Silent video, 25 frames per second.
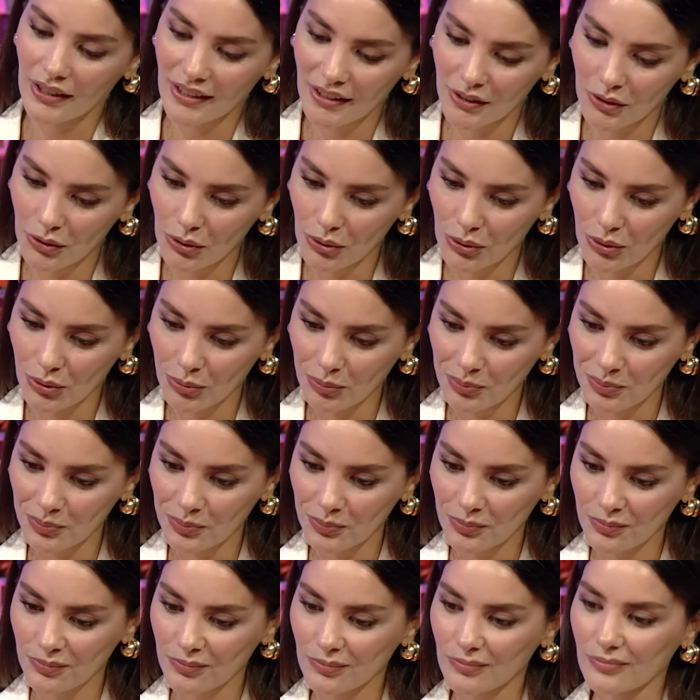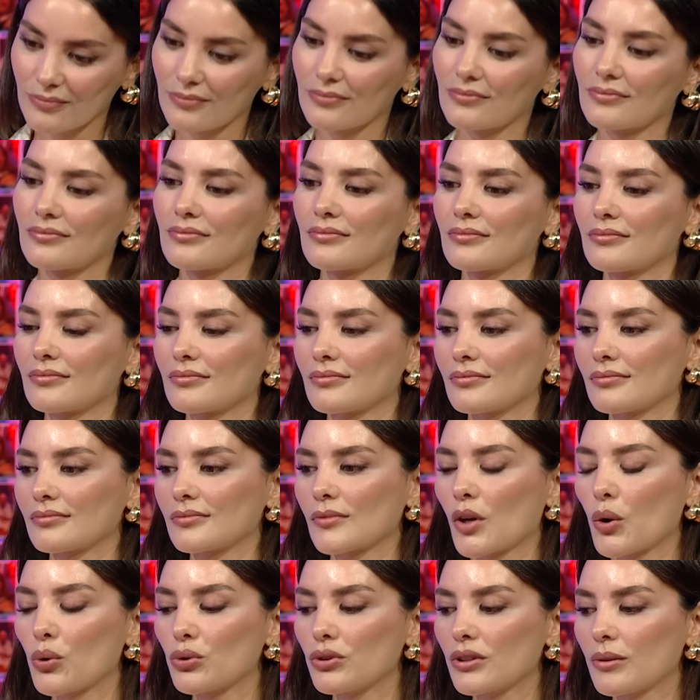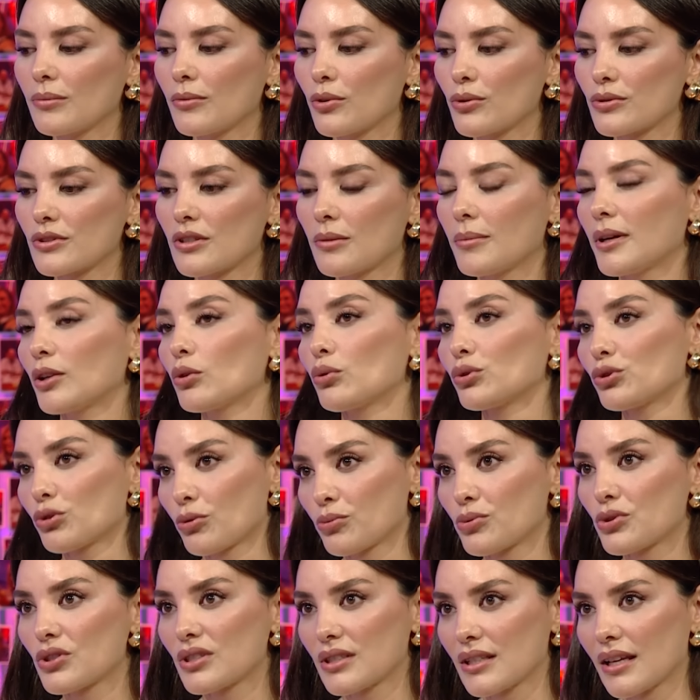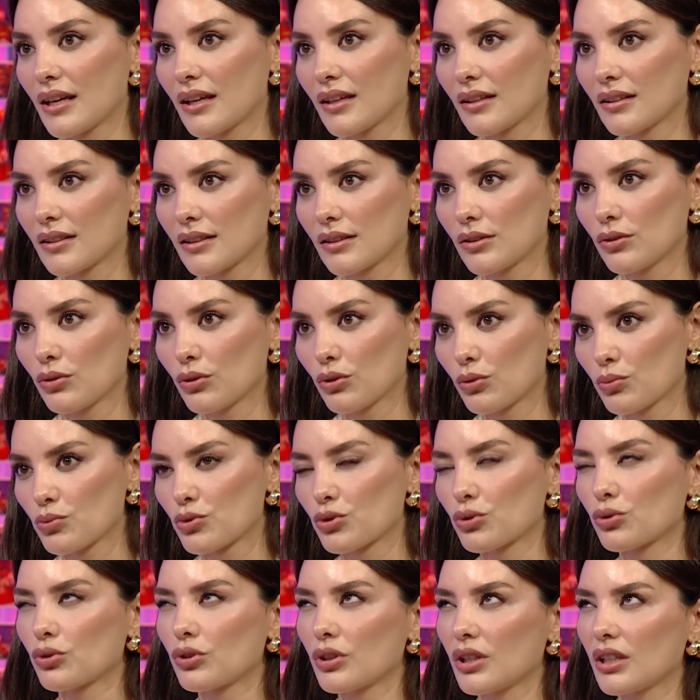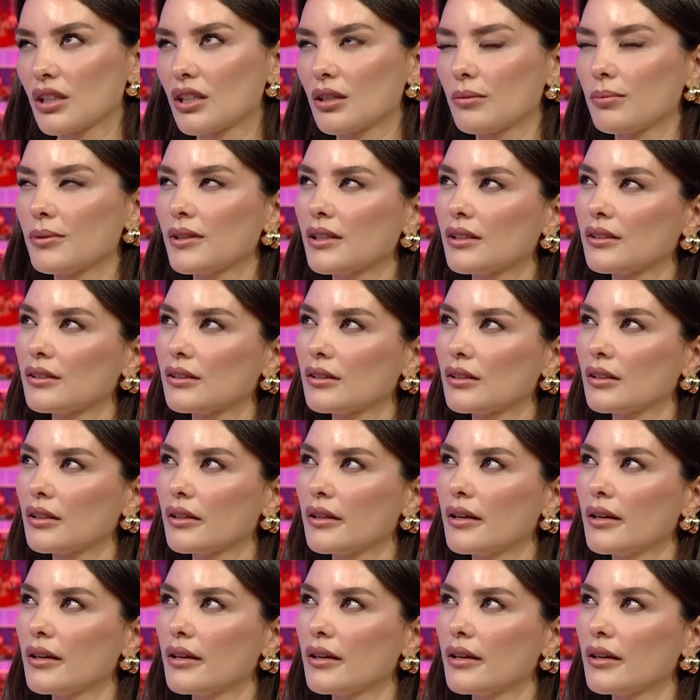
gidiyorum. O, da, o zaman otobüse gidiyordum çünkü 2012